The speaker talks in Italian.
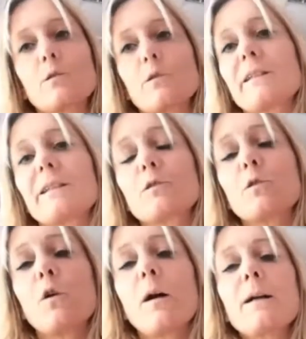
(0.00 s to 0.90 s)
il
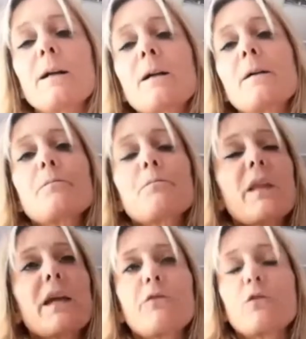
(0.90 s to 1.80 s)
sito
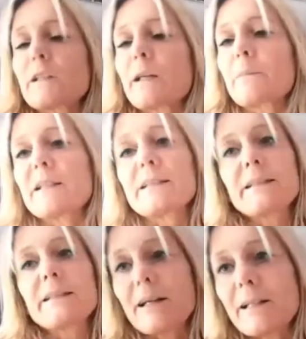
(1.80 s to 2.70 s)
è
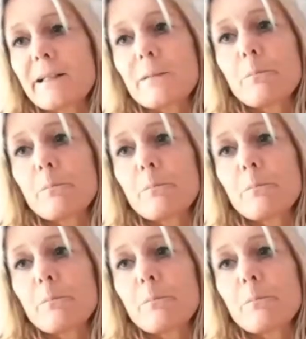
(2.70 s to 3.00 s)
fondamentale,